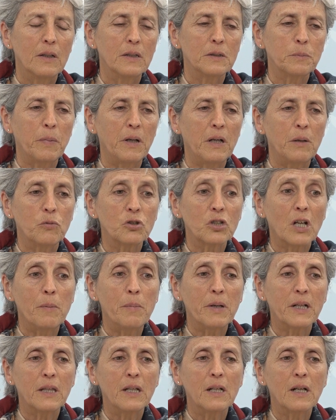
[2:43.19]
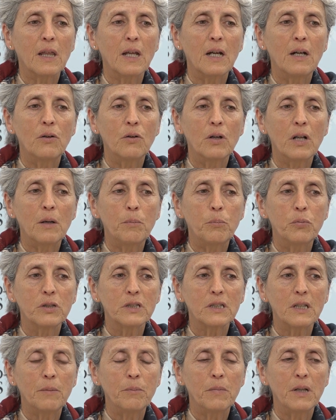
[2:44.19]
Esperemos que a partir de ahora
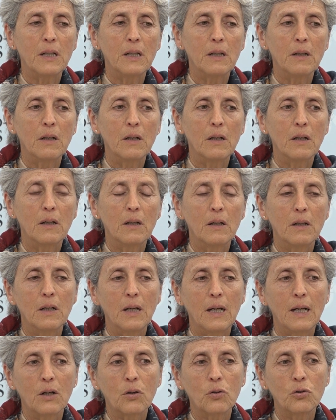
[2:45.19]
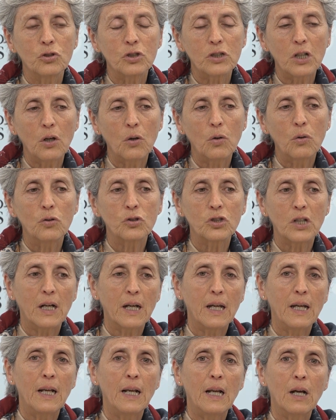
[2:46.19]
pues también el Consejo lo
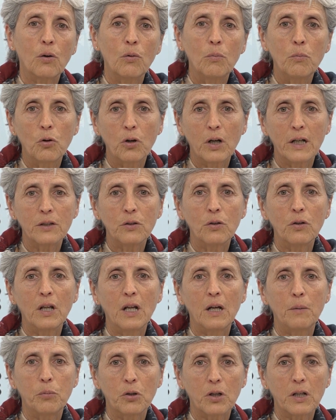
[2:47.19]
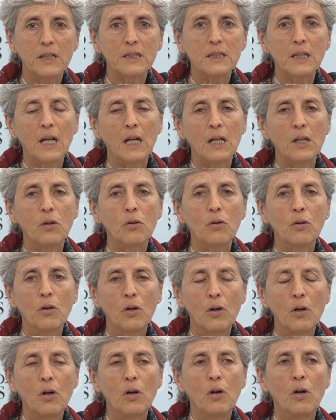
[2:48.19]
saque en la convocatoria, porque este año
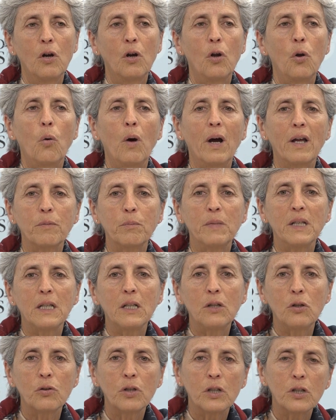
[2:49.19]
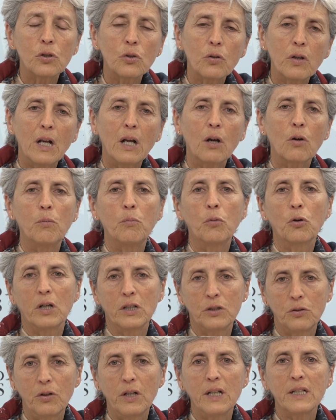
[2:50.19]
lo ha admitido dentro de la
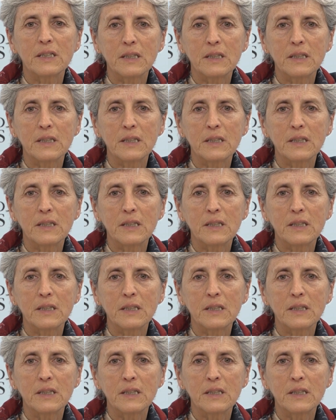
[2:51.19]
convocatoria